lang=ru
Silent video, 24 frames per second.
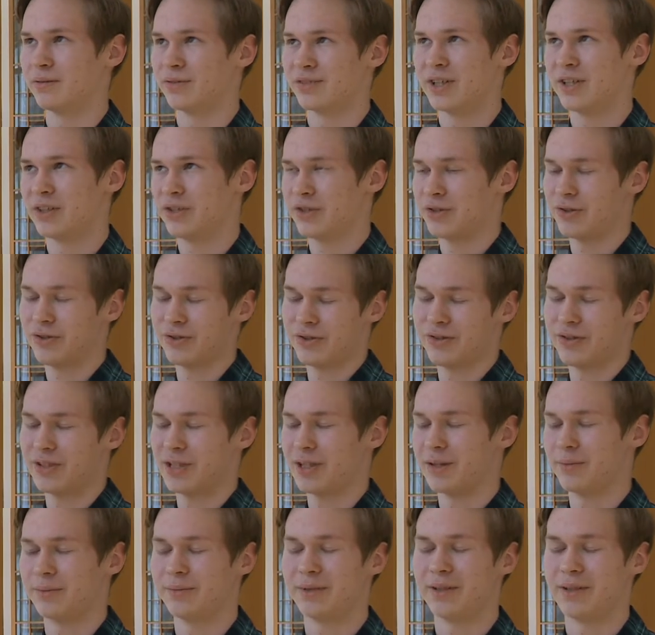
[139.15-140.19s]
узнать, что же
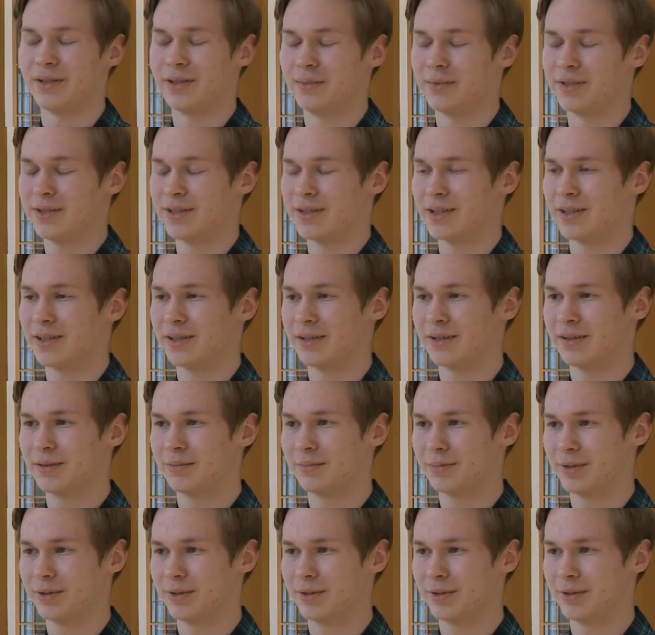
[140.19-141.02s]
там на небесах